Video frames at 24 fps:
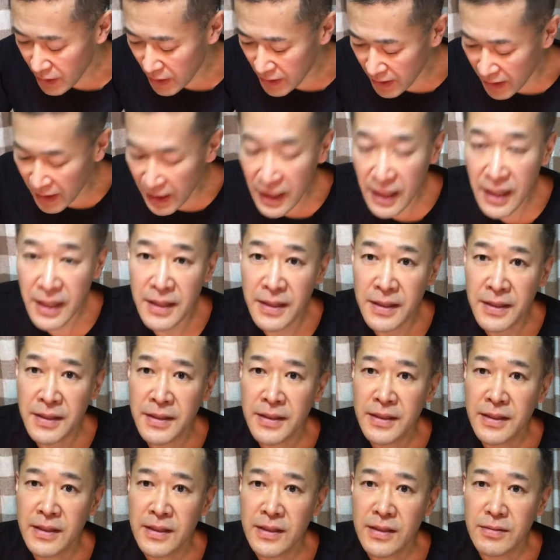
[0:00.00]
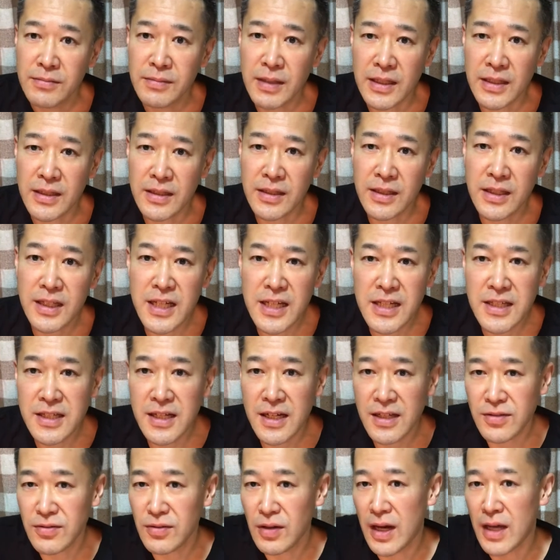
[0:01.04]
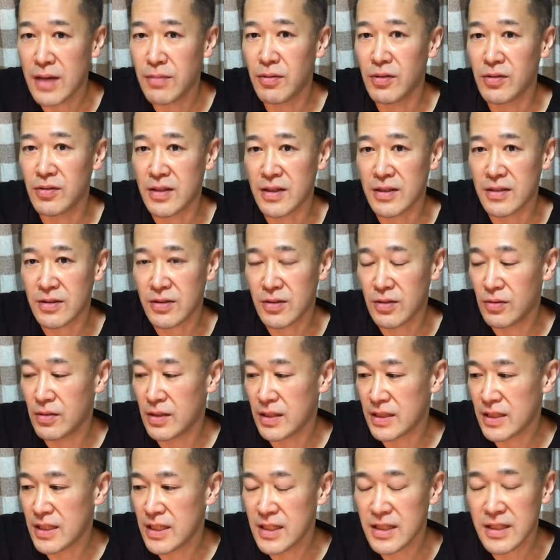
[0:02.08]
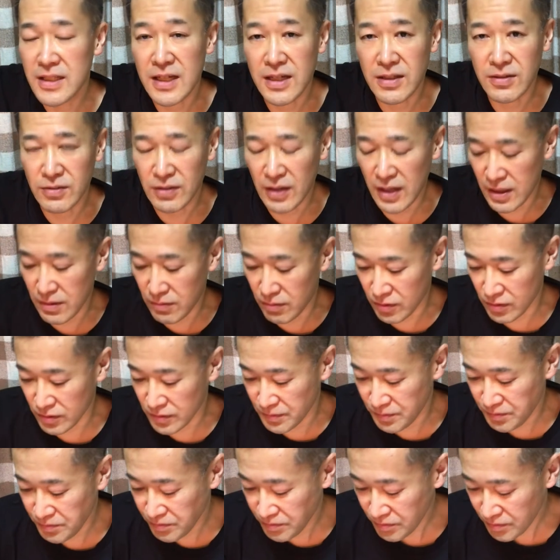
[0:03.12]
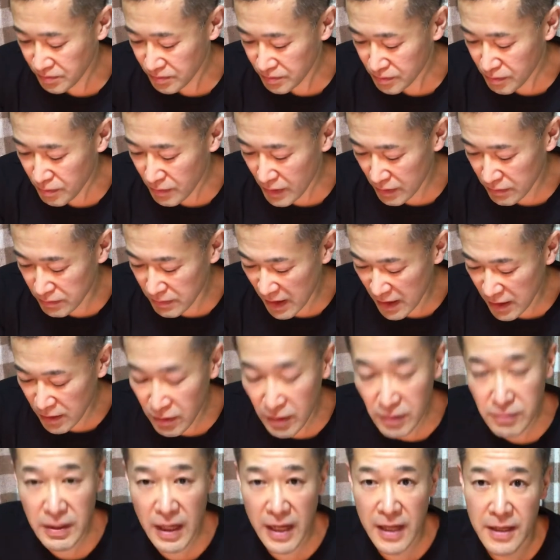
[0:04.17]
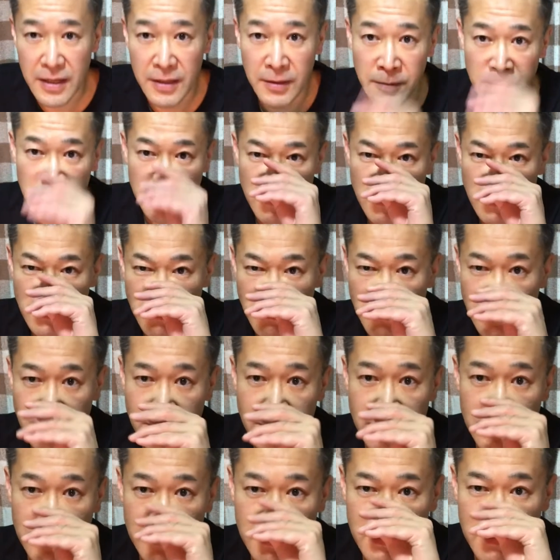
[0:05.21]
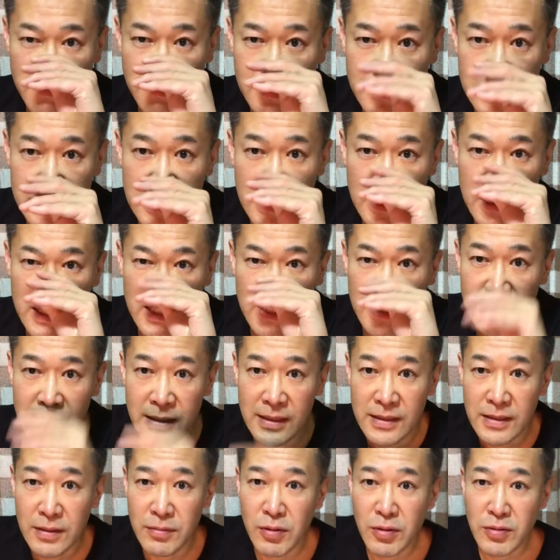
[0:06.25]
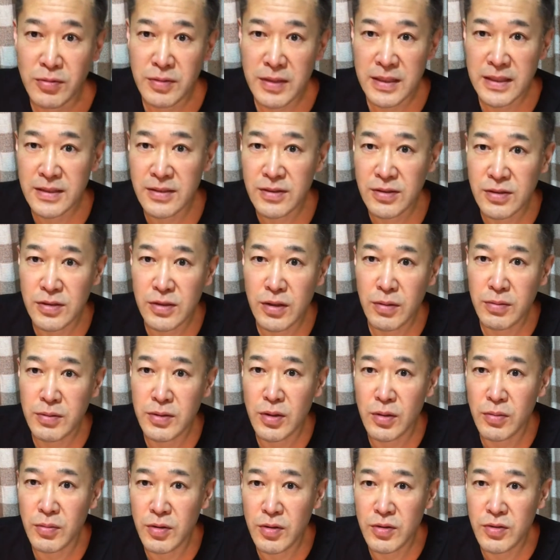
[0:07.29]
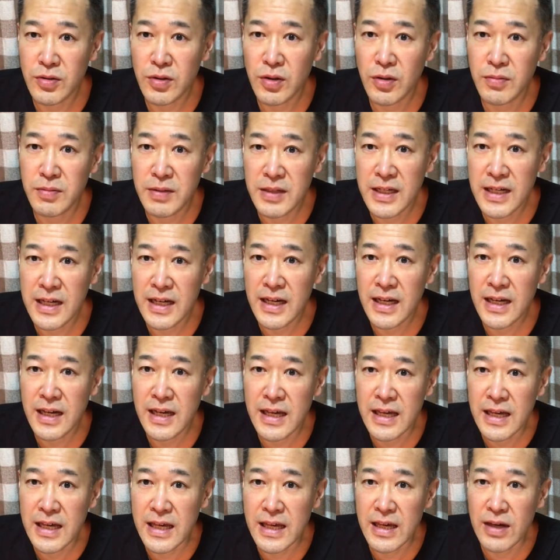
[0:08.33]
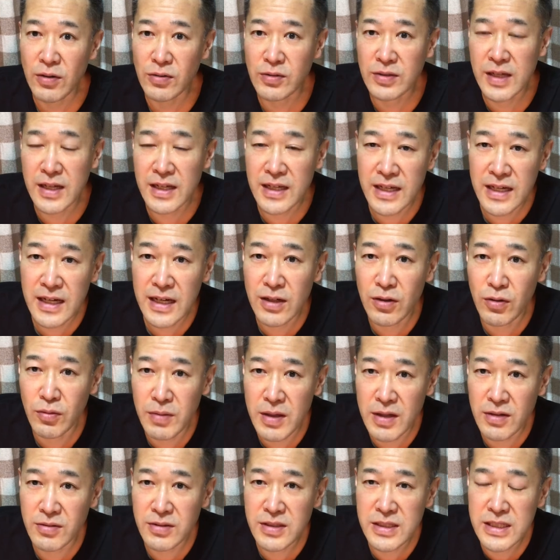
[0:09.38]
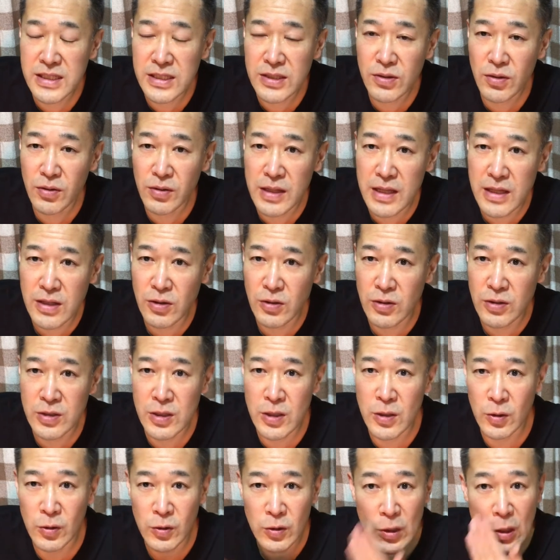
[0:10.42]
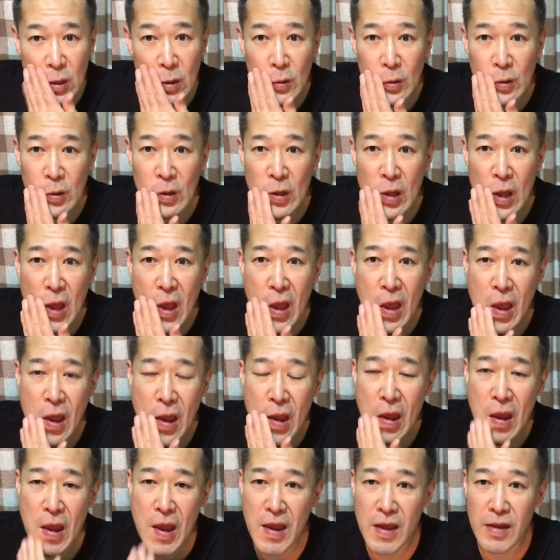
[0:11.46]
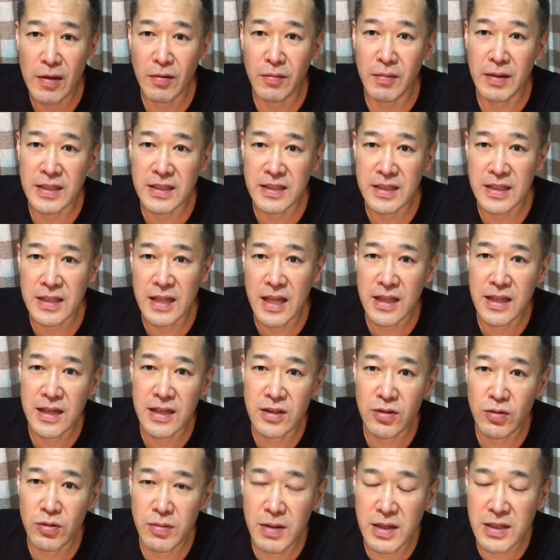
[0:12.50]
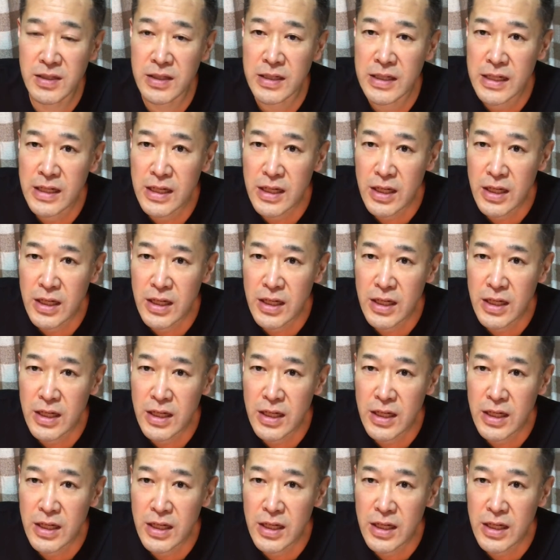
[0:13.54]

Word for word: あ、うまい。ティーチャーズのハイボールです。今日はティーチャーズのハイボール。うまいのはうまい。うん。で僕は水曜日と木曜日が、えー、お酒が飲めるチートデーとして飲んでるんで、えー、飲ませていただいております